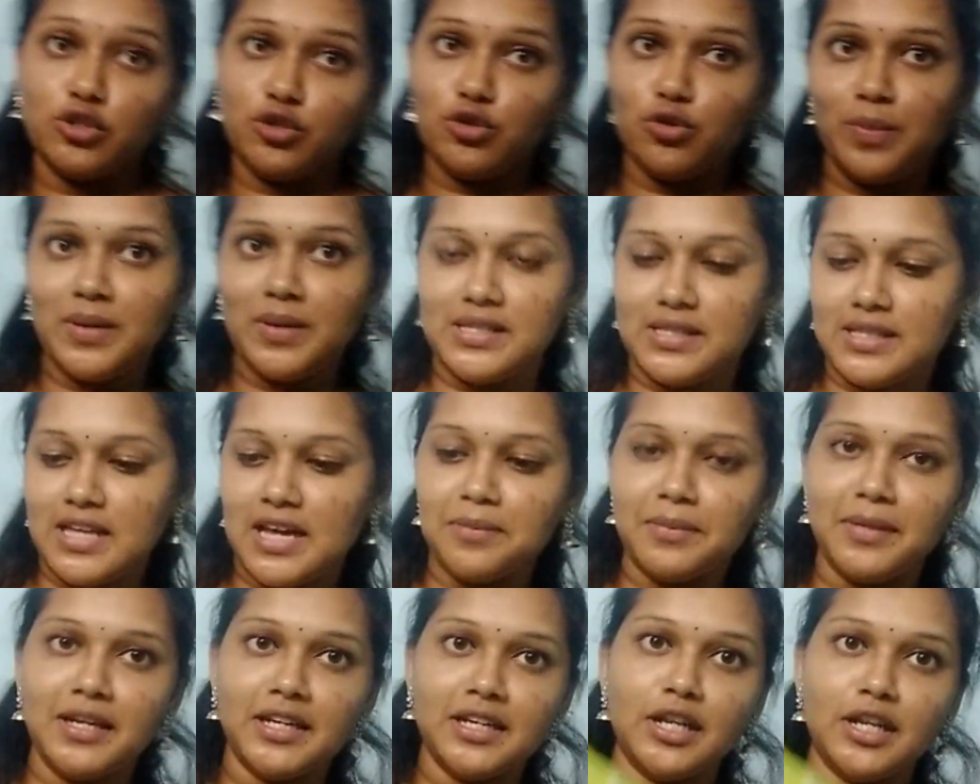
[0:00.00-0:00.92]

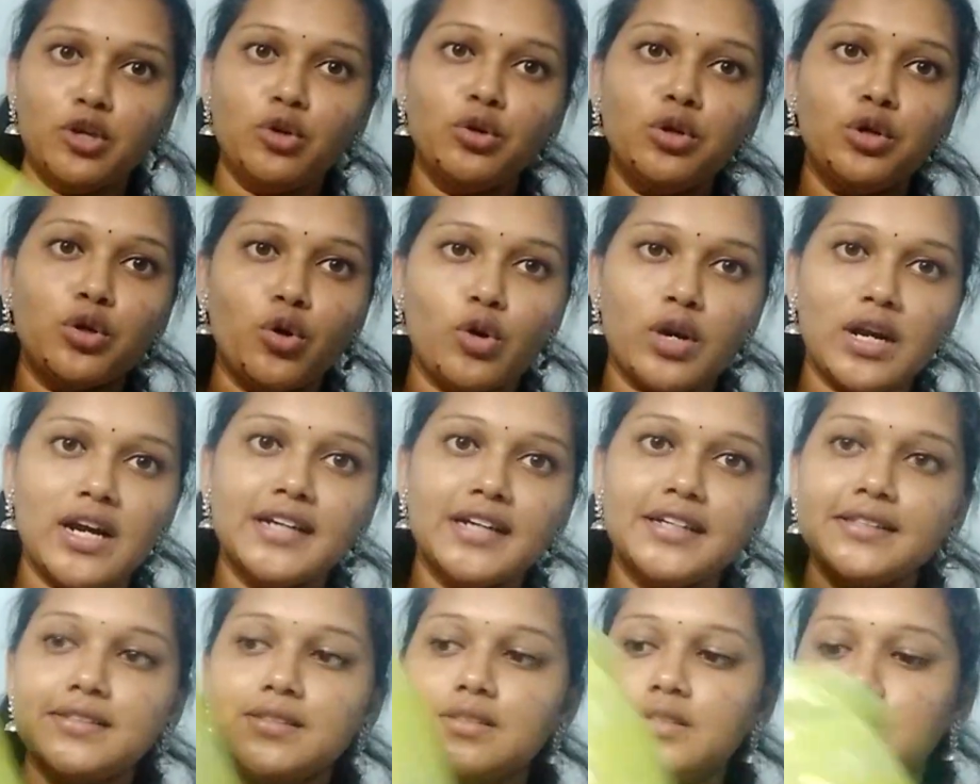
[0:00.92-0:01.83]
చూపిస్తాను మీకు నేను డోర్
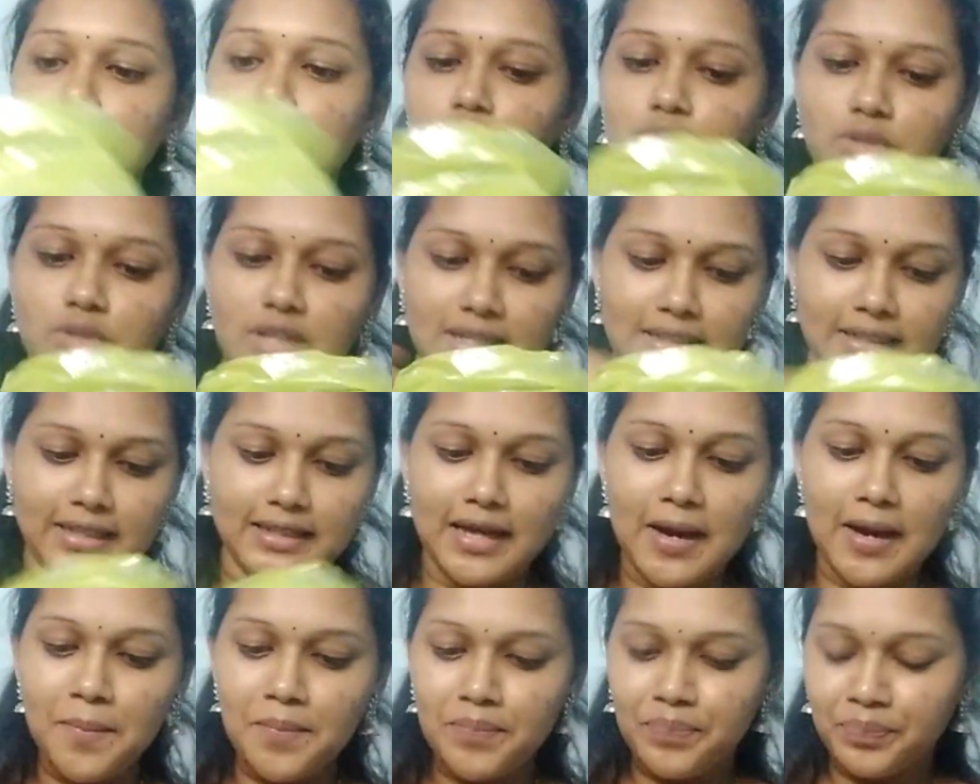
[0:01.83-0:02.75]
కటన్స్ తీసుకున్నాను
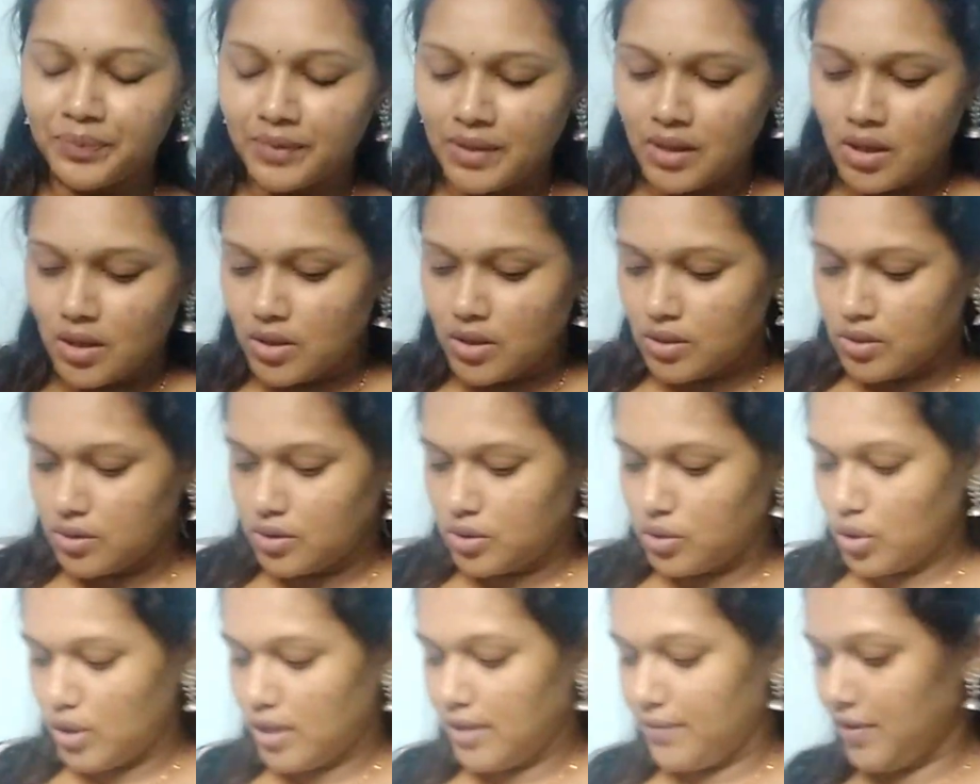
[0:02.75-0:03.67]
కదా
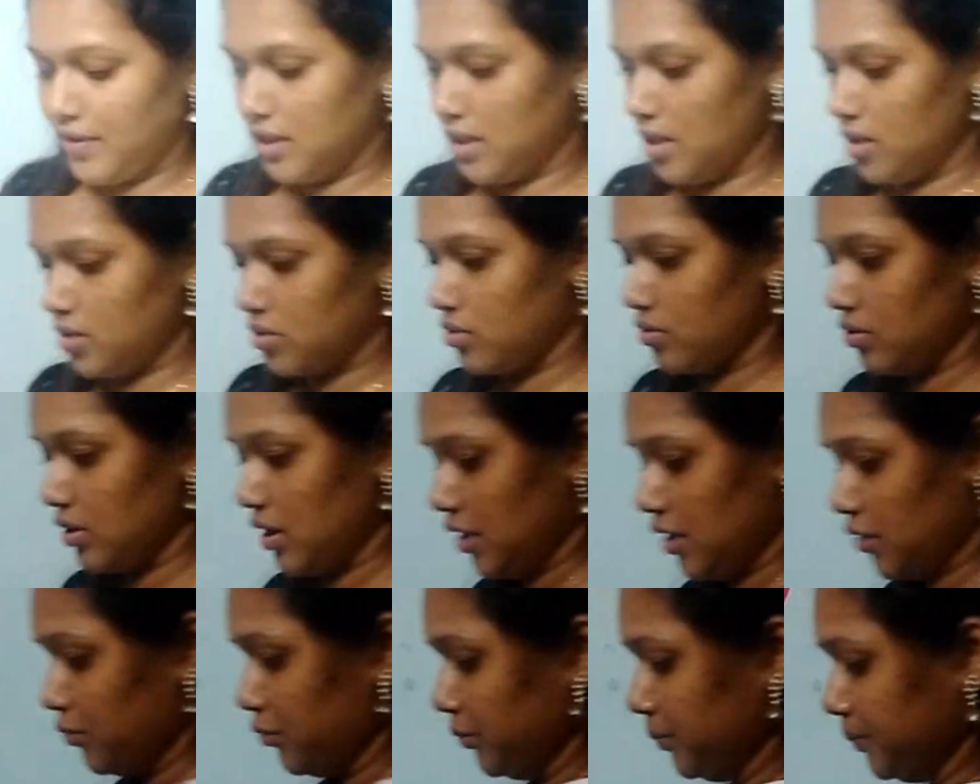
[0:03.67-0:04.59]
సో ఇది
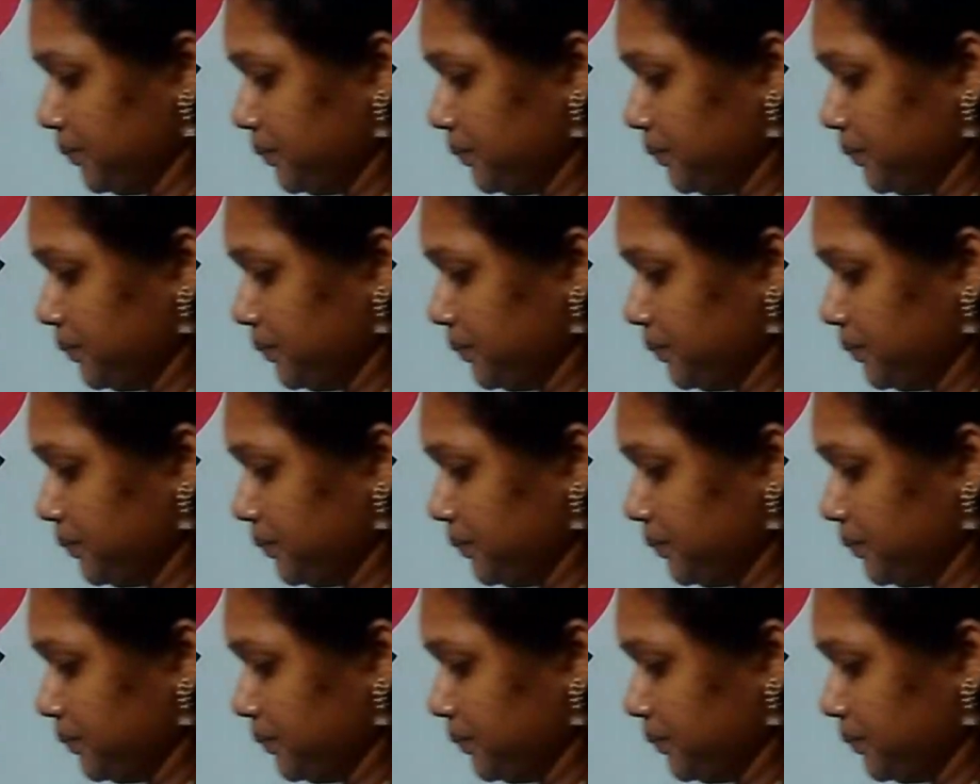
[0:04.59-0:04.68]
తీసుకున్నాను